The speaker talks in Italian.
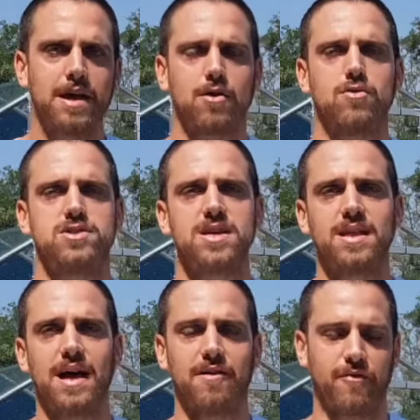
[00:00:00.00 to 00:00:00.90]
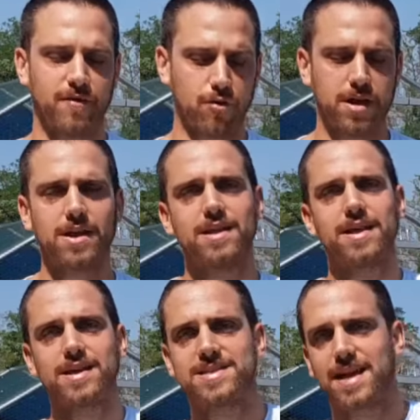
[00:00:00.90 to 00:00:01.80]
così da favorirne il
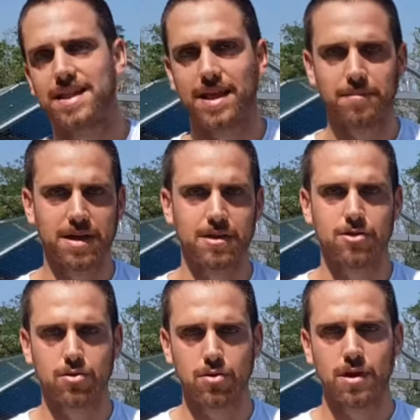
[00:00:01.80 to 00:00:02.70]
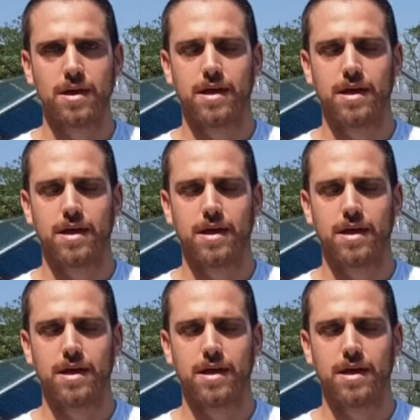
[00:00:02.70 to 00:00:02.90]
riscaldamento